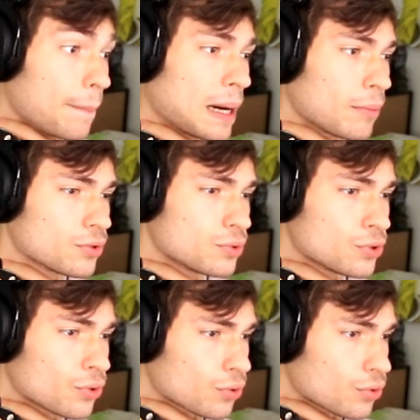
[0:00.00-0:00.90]
Apparemment, nous
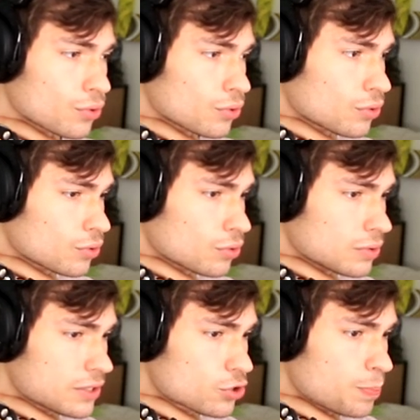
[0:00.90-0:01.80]
deux,
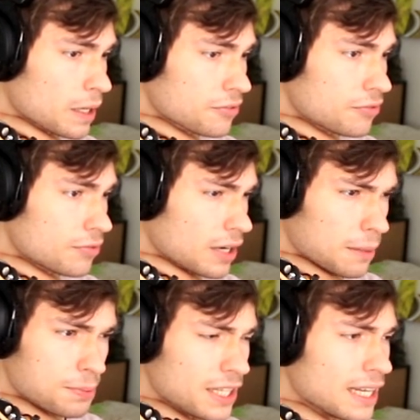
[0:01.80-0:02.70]
on, est super
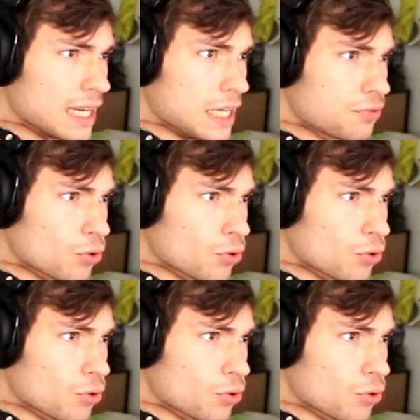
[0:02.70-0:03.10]
rapide. Il